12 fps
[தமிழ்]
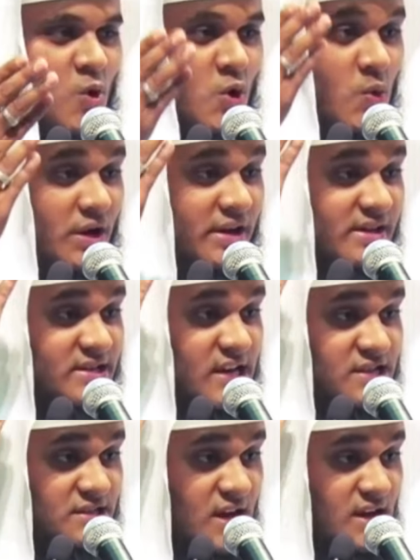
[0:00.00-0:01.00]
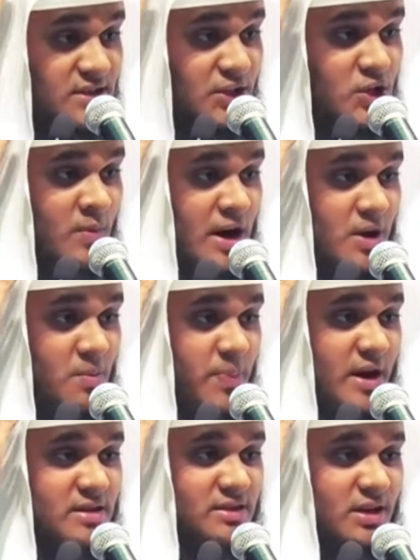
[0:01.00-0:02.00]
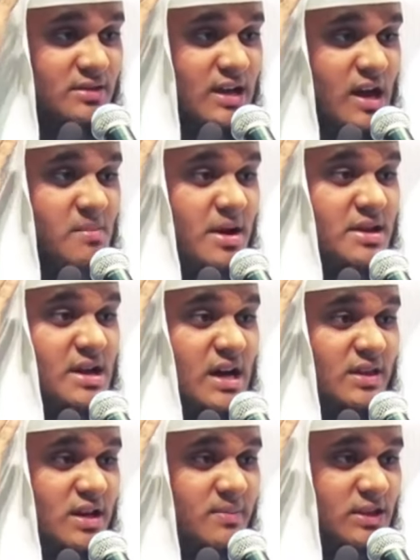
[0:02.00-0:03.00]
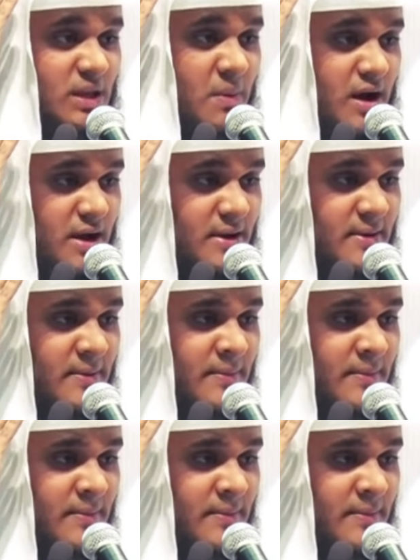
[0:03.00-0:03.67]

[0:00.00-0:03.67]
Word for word: ஒருவருக்கு சஜிதா செய்யுமாறு பணித்திருந்தால் மரியாதை நிமித்தமாக